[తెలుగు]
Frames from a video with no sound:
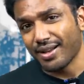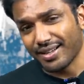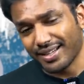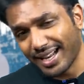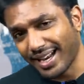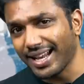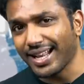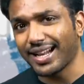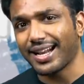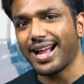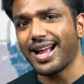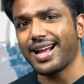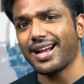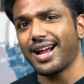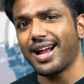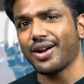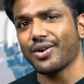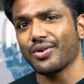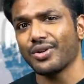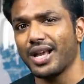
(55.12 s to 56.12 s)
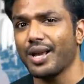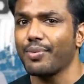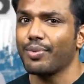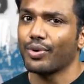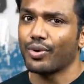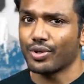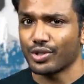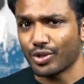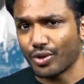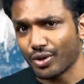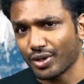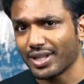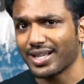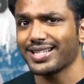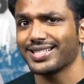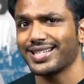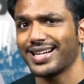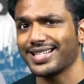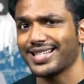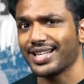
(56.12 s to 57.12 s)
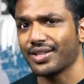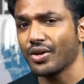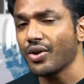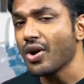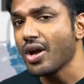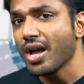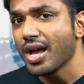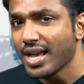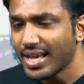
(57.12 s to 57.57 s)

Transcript: రెగ్యులర్గా కాకుండా ఇప్పుడు కొంచెం కొత్తగా స్టార్ట్ చేద్దాం